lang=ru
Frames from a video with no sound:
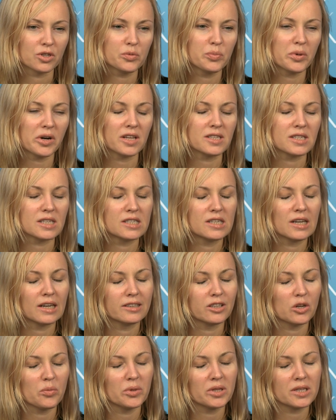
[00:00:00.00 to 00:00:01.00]
разбираться с
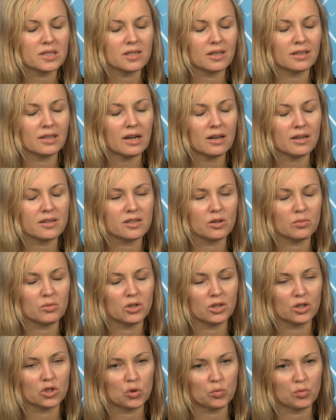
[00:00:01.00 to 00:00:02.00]
некоторыми национальностями,
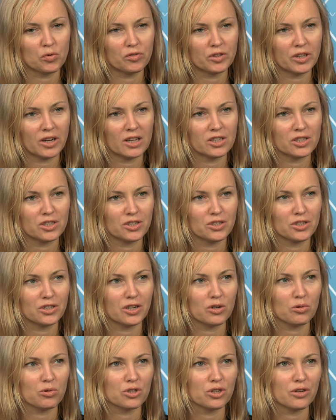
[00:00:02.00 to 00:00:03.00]
не хочу повторять эти
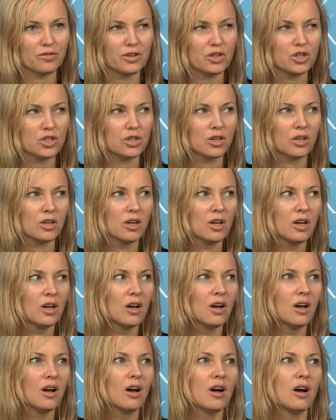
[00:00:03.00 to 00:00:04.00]
нехорошие вещи.
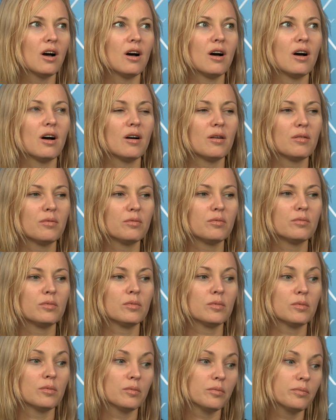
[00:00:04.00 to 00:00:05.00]
А,
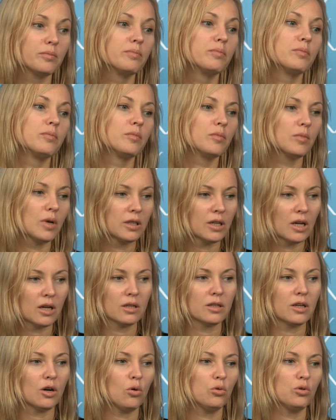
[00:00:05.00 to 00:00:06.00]

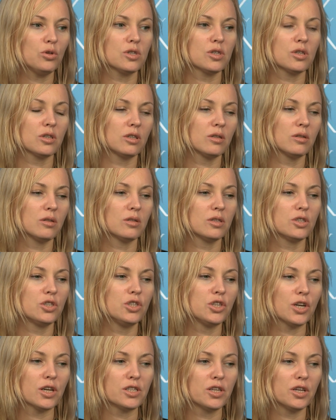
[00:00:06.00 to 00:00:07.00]
она находится,
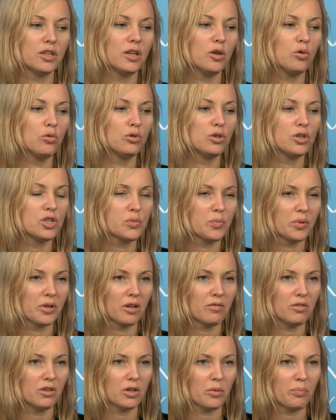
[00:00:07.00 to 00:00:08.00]
сейчас ей дают
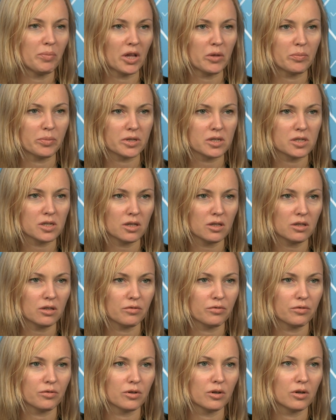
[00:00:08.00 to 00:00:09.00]

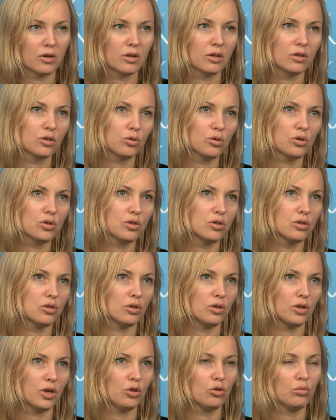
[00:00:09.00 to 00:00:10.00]
3,5-5%, э, то
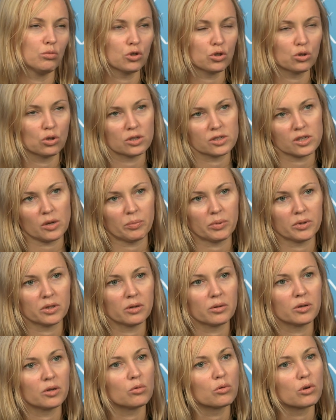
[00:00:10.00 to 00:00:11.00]
есть я думаю, что на
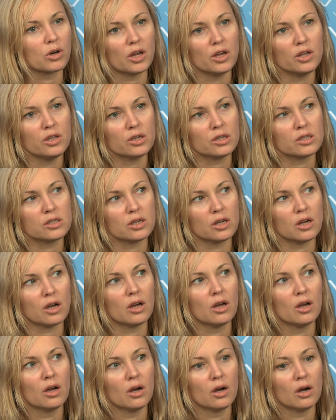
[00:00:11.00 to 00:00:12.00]
Западной Украине, где
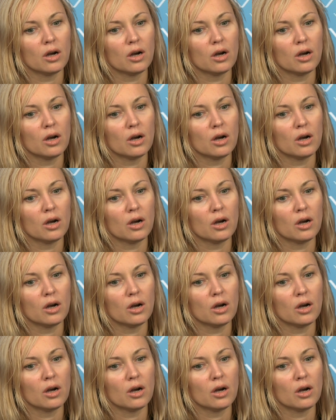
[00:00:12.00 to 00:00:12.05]
э,